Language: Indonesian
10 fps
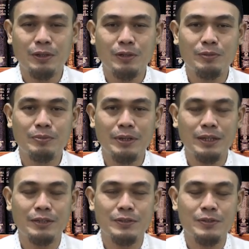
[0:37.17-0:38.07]

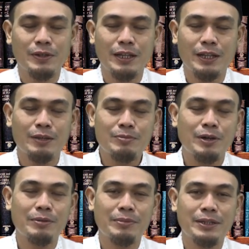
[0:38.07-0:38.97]
Allahumma shalli ala
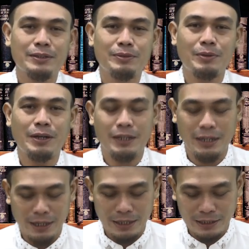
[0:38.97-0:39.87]
Muhammad wa
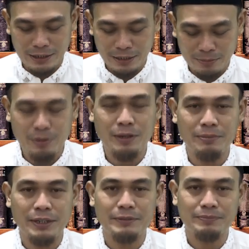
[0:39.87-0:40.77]
ala ali
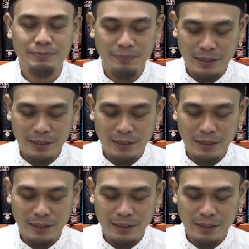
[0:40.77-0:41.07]
Muhammad.